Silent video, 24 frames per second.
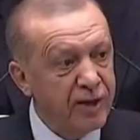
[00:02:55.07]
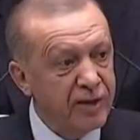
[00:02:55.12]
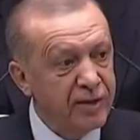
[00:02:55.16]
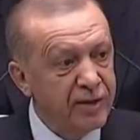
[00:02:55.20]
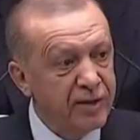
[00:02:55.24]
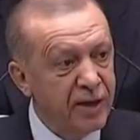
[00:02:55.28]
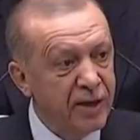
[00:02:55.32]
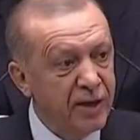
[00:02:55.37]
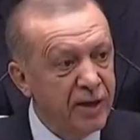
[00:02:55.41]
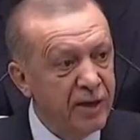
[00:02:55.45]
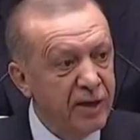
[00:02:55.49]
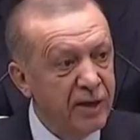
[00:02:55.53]

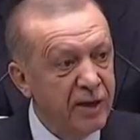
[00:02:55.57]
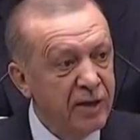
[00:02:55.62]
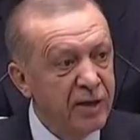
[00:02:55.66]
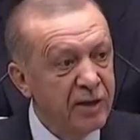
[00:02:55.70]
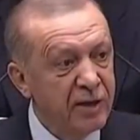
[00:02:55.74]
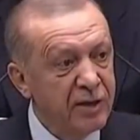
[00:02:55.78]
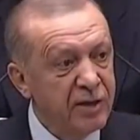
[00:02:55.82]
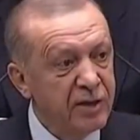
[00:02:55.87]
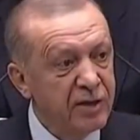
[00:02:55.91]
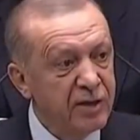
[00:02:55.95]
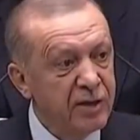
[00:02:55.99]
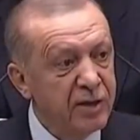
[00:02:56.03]
hakkı da
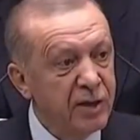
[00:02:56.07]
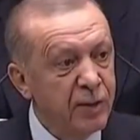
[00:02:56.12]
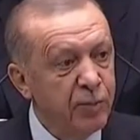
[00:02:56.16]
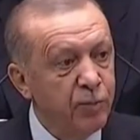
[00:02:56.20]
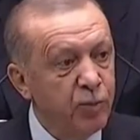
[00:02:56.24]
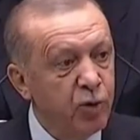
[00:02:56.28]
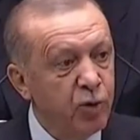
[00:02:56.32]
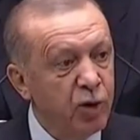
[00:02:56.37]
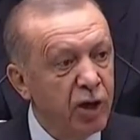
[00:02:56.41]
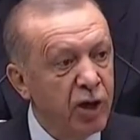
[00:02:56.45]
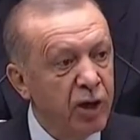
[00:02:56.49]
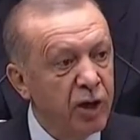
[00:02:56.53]

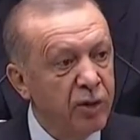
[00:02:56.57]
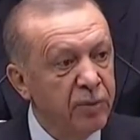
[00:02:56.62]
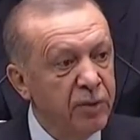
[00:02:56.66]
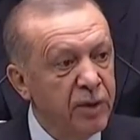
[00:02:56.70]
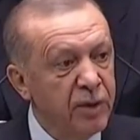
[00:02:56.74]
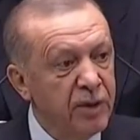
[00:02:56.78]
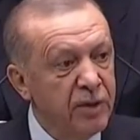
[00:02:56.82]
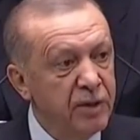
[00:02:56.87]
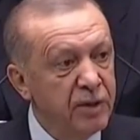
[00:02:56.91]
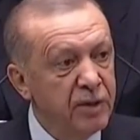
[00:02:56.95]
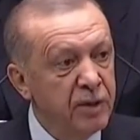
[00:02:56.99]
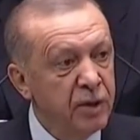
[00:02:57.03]
işte bu
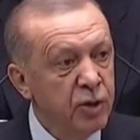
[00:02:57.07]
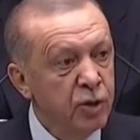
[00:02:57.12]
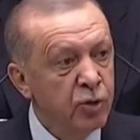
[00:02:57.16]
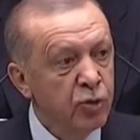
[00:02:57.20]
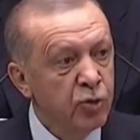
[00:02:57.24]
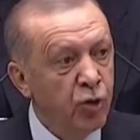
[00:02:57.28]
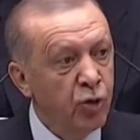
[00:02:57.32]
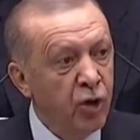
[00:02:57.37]
kalıbın